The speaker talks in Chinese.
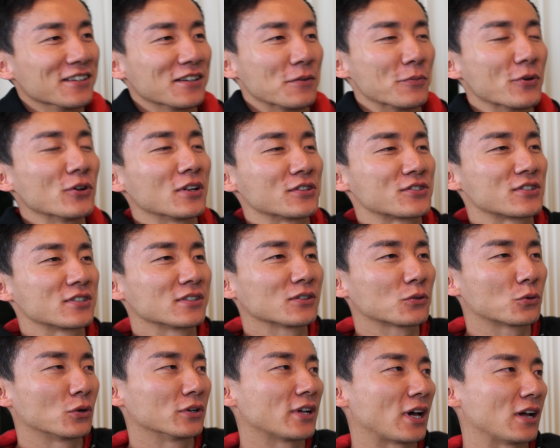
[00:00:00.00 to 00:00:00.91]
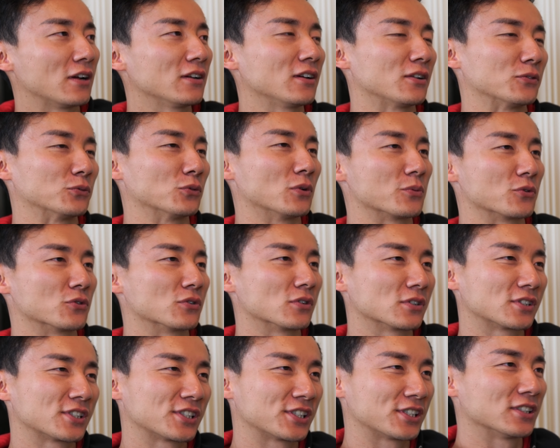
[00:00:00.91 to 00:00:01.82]
也没有啊，其实国内还有很多，比如
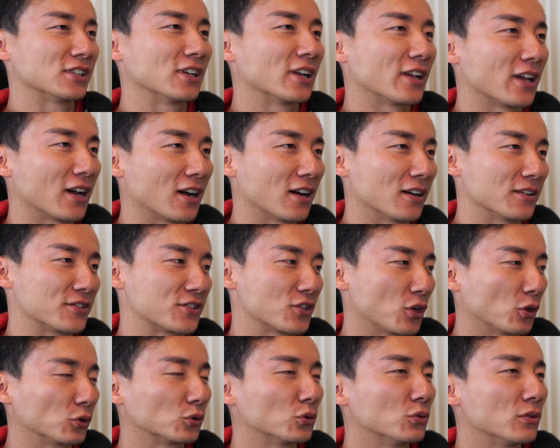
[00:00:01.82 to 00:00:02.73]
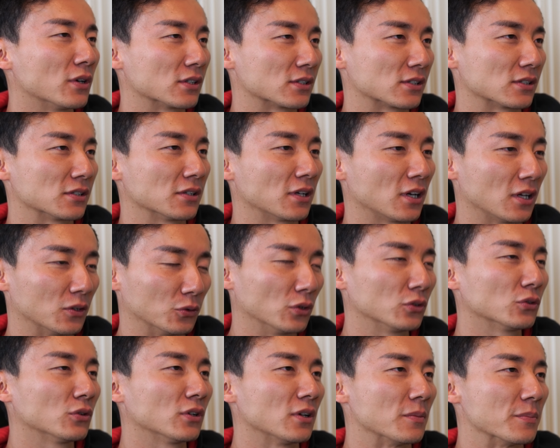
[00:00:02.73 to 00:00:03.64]
说吃的呀、交通啊，是很
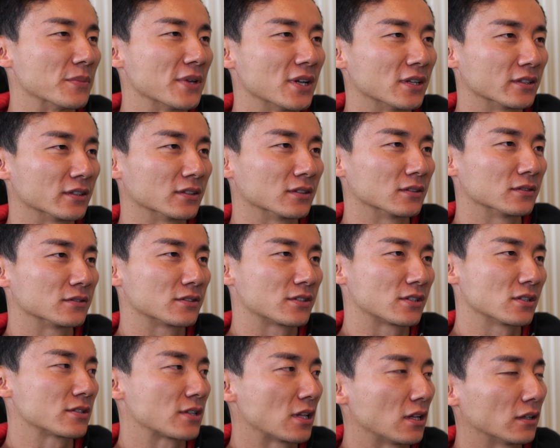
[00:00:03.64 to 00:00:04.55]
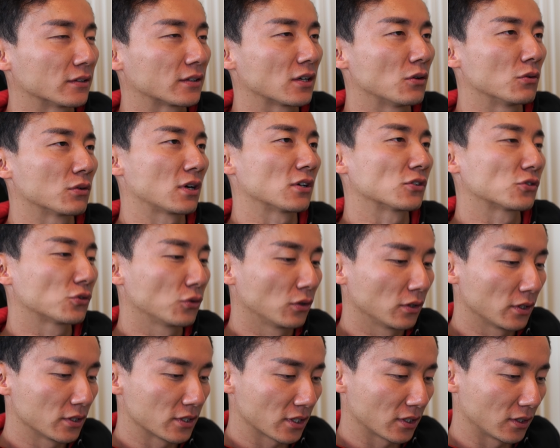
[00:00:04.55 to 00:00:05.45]
多都很便利的。其实前两天我刚
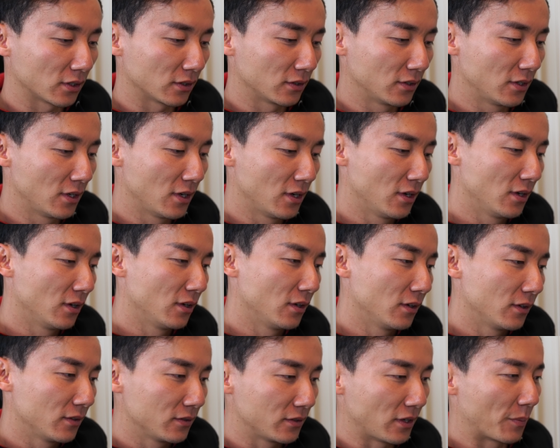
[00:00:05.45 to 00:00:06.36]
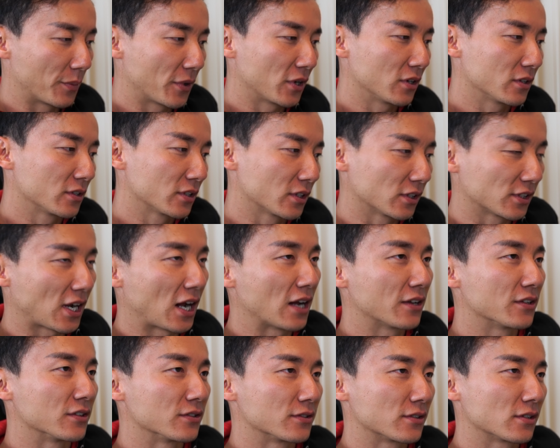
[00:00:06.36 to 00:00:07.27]
说了这个两边的这个
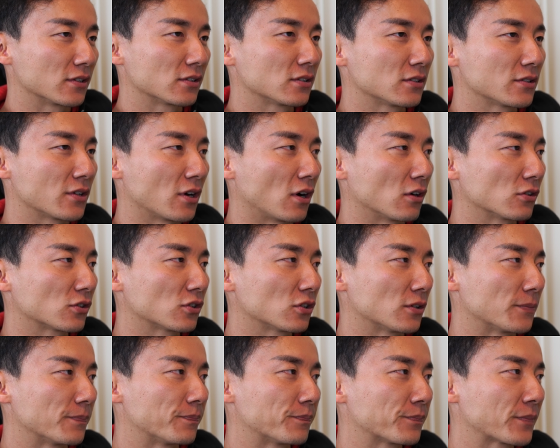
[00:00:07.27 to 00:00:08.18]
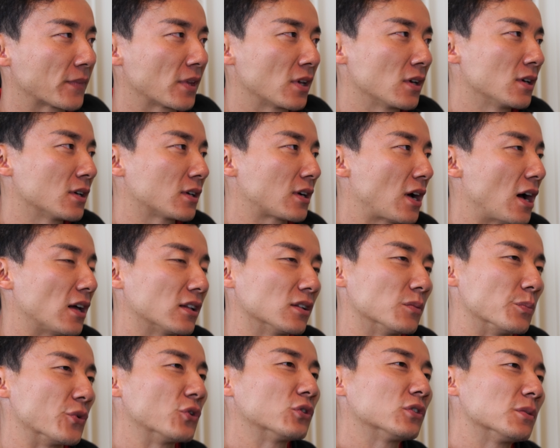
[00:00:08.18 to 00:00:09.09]
差异，其实你要是看
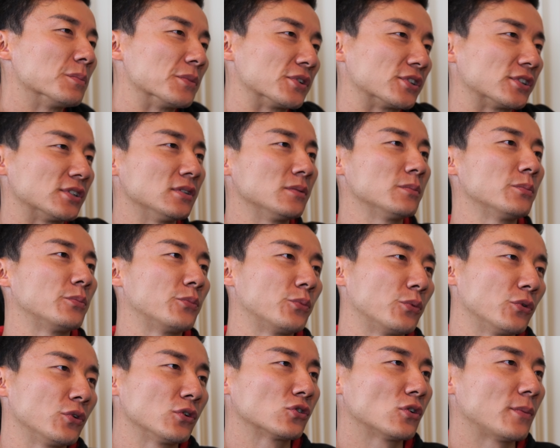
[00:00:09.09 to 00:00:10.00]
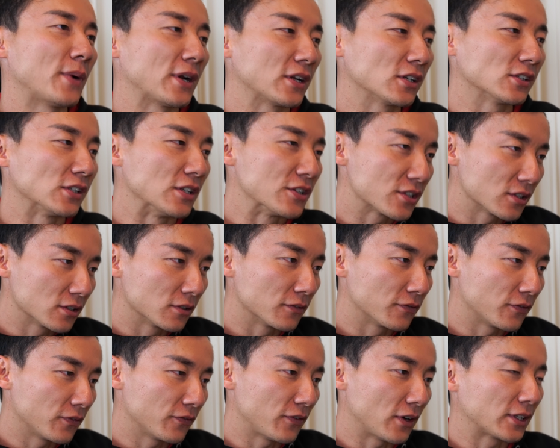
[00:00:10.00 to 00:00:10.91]
的没有那么深，不会说把这人
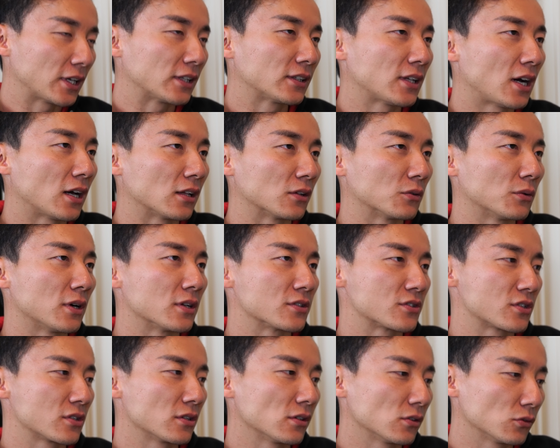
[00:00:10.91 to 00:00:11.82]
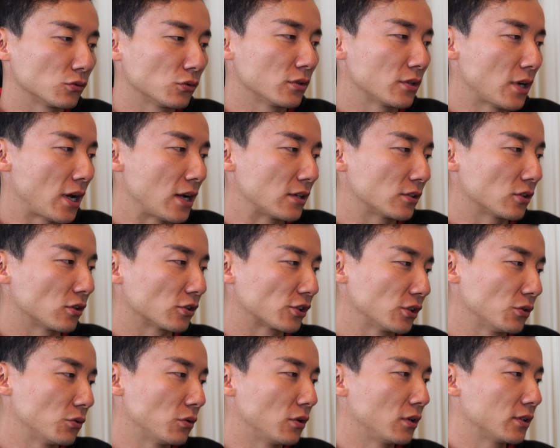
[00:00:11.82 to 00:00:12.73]
性放太大的话，其实如果是按照
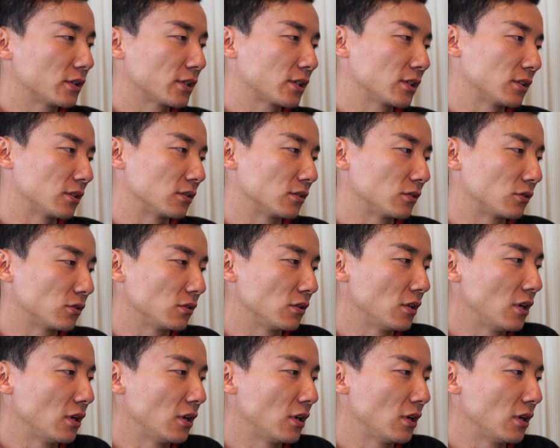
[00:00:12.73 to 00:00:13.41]
生活这个